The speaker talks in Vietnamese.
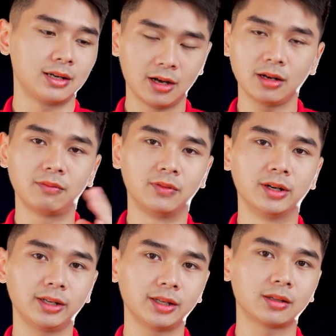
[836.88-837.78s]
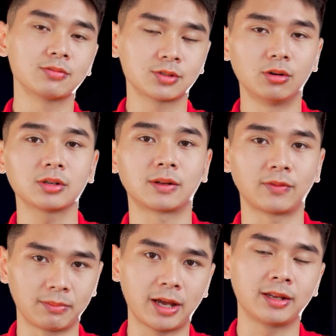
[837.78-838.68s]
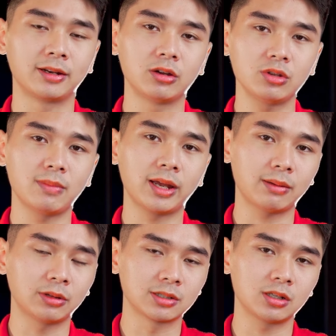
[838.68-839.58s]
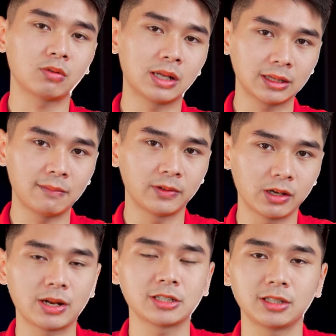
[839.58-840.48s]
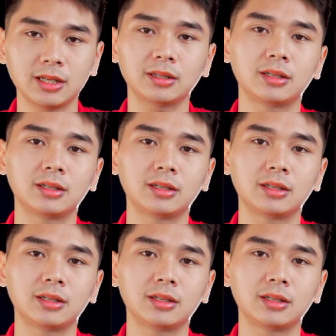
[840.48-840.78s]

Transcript: đó là với cái thông số của sản phẩm này Nếu như mà anh em thực sự quan tâm về hiệu năng chi tiết